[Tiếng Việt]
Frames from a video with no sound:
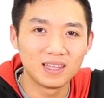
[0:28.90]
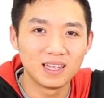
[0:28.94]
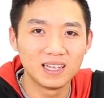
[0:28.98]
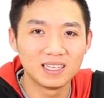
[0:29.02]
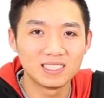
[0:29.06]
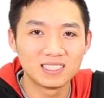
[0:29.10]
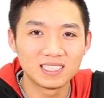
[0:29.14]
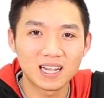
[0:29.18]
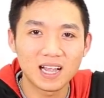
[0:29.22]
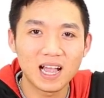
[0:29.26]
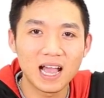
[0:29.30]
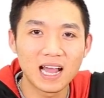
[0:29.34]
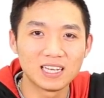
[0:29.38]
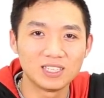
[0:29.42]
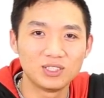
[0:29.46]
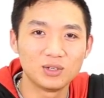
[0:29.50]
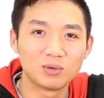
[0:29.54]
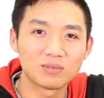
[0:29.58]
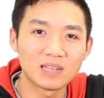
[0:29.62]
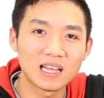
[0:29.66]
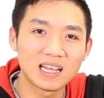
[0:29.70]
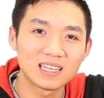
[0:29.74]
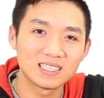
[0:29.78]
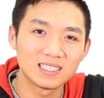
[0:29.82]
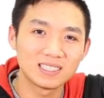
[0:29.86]
thì chắc hẳn
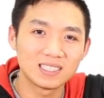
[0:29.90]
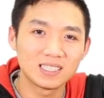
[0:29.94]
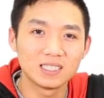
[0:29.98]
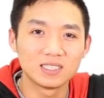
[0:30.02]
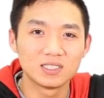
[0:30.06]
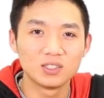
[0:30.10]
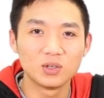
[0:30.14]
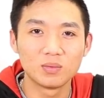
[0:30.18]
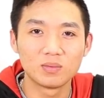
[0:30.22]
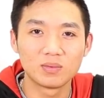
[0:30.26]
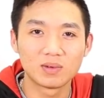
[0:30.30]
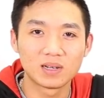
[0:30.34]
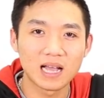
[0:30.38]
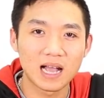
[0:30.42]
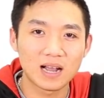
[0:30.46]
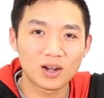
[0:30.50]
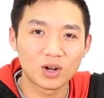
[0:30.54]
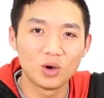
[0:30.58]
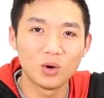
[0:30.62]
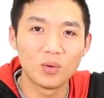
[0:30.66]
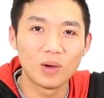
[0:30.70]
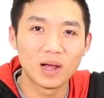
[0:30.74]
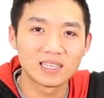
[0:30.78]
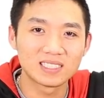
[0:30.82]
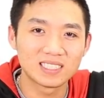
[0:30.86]
chúng ta sẽ sử dụng card
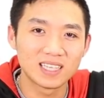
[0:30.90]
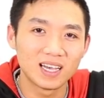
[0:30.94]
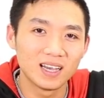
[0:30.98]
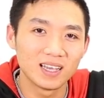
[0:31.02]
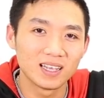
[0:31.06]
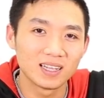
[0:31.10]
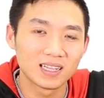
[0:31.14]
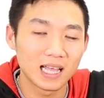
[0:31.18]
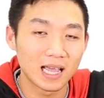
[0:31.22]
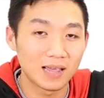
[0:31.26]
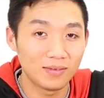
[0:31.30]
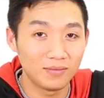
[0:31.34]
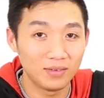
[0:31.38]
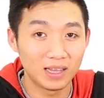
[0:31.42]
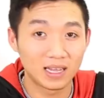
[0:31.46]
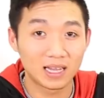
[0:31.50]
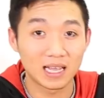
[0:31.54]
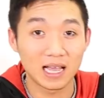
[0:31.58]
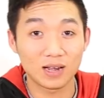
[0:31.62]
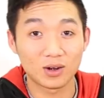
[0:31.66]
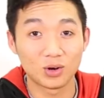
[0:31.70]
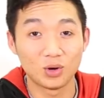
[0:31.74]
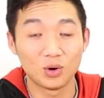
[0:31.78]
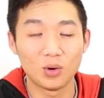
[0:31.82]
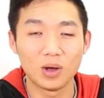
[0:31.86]
đồ họa rời thay vì
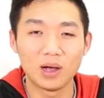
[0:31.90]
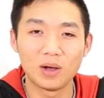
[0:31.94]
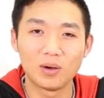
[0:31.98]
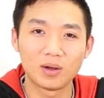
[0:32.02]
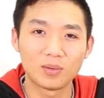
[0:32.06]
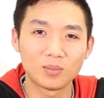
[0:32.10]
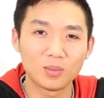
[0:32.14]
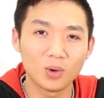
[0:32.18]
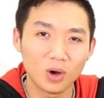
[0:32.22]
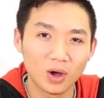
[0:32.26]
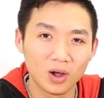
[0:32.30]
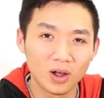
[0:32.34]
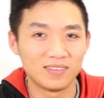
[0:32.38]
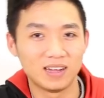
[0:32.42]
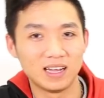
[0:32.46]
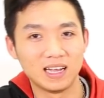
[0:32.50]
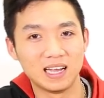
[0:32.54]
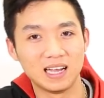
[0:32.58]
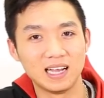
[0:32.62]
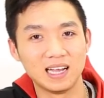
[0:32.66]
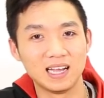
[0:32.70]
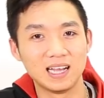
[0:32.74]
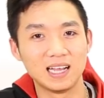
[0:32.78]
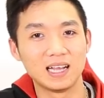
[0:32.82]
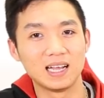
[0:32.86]
card đồ họa on-board.
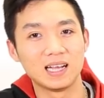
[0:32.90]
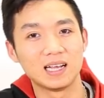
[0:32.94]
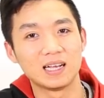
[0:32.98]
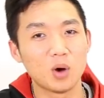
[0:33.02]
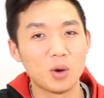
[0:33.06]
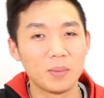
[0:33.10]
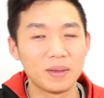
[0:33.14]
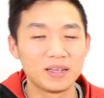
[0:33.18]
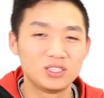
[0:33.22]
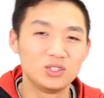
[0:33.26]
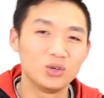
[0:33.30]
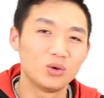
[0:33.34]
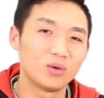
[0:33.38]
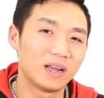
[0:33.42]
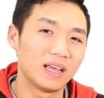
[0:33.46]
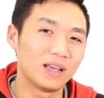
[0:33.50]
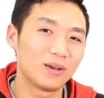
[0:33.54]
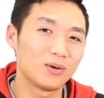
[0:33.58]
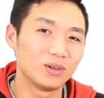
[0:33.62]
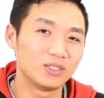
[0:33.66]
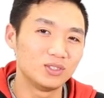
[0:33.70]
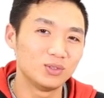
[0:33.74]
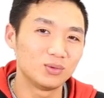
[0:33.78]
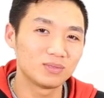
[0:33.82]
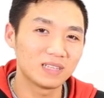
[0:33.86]
Và bo mạch chủ này
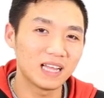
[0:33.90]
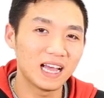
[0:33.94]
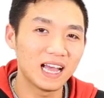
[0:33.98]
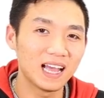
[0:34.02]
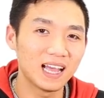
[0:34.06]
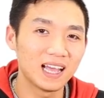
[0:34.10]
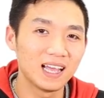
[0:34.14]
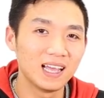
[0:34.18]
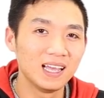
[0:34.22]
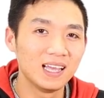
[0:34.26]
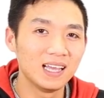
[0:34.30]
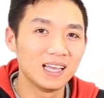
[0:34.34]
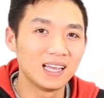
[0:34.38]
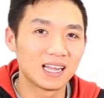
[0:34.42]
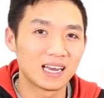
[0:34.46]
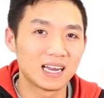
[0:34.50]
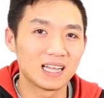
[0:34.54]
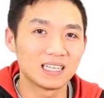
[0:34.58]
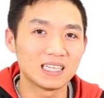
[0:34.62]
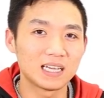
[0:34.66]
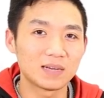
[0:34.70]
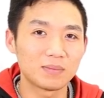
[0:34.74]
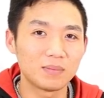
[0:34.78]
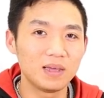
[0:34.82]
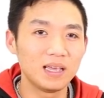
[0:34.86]
của chúng ta đã
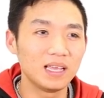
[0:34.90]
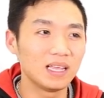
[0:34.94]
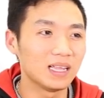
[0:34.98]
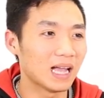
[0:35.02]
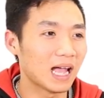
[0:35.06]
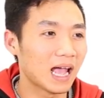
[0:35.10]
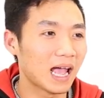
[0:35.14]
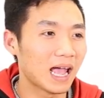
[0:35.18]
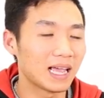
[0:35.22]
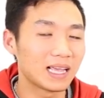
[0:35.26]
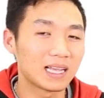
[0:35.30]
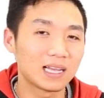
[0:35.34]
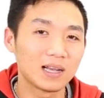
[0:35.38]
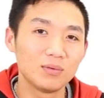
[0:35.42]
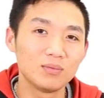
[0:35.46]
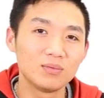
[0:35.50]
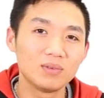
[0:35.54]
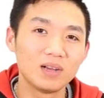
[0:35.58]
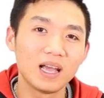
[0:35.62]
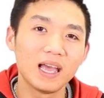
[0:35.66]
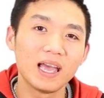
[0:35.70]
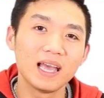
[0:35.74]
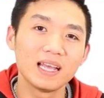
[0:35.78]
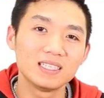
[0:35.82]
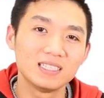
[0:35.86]
trang bị hai
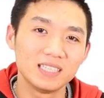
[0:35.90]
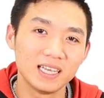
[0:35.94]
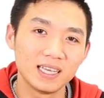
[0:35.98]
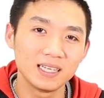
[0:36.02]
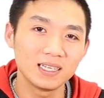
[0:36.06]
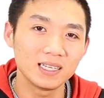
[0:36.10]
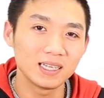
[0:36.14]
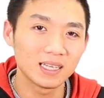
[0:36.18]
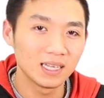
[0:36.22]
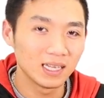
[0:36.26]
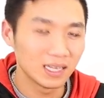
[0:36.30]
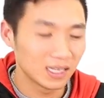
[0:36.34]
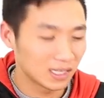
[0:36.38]
công nghệ chính.